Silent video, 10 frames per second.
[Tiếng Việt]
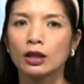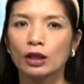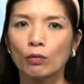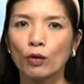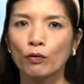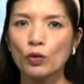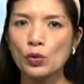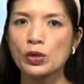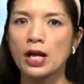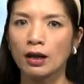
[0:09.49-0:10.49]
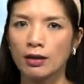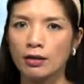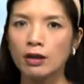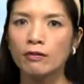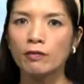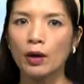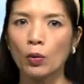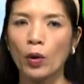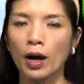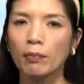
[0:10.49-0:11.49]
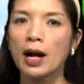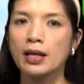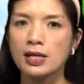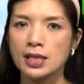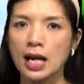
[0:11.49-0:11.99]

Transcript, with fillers: trong một vụ sạt lở đất vào khoảng 3 giờ